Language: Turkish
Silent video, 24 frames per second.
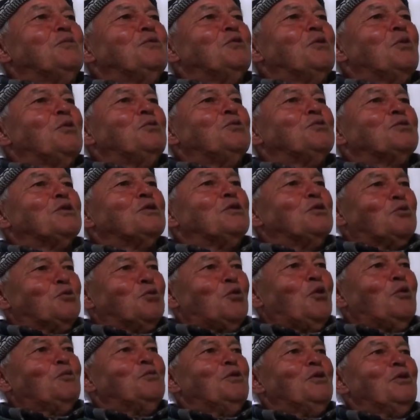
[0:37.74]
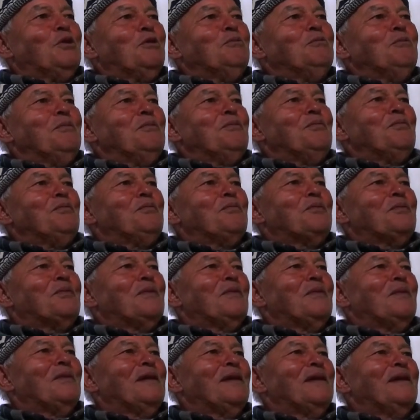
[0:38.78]
1940 doğumluyum.
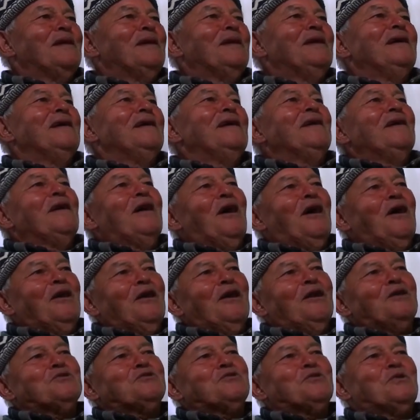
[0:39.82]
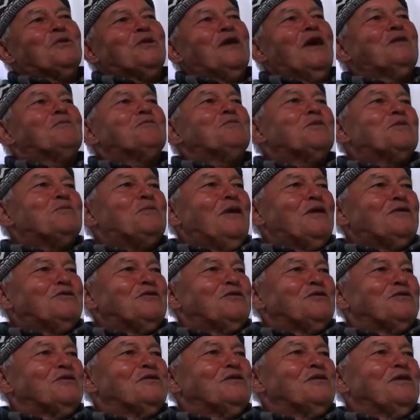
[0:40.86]
Allah'a şükür 75
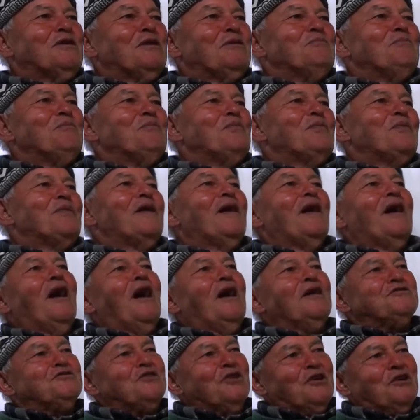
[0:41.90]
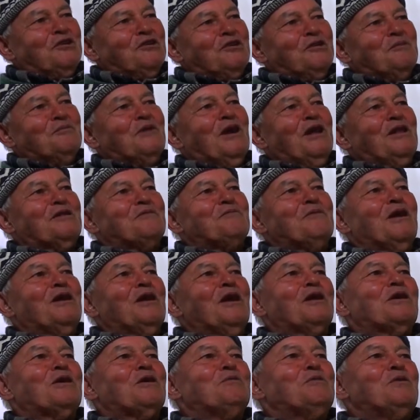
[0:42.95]
yaşındayım. Hacca gittim geldim
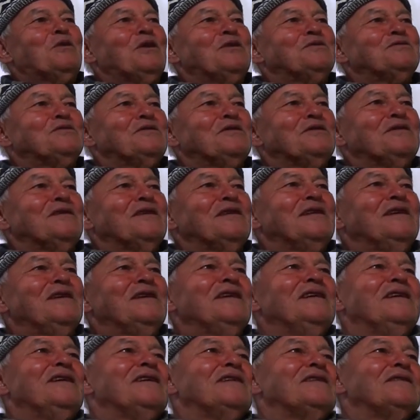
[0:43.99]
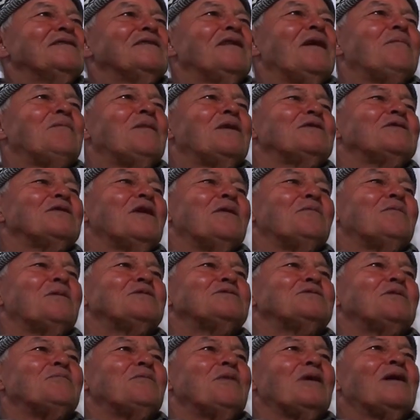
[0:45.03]
Allah kabul etsin. Ne zaman? Namaz,
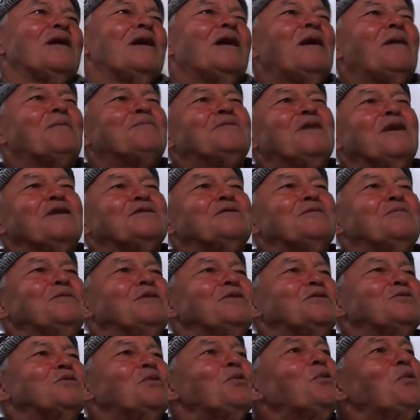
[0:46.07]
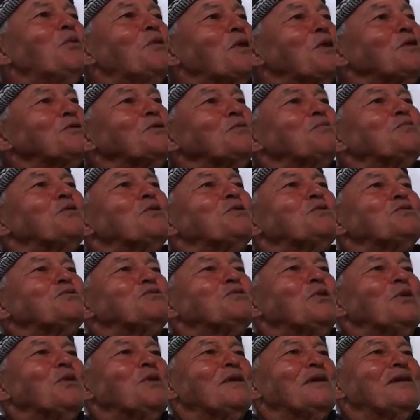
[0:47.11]
namaz zaman abdestimle işte uğraşıp durun
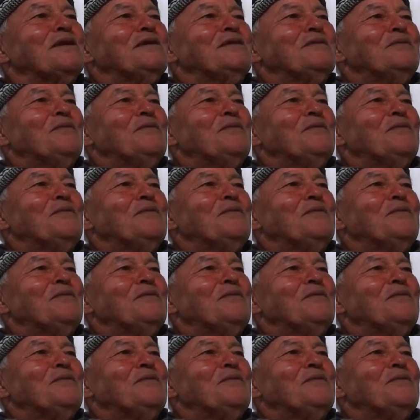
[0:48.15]
şöyle.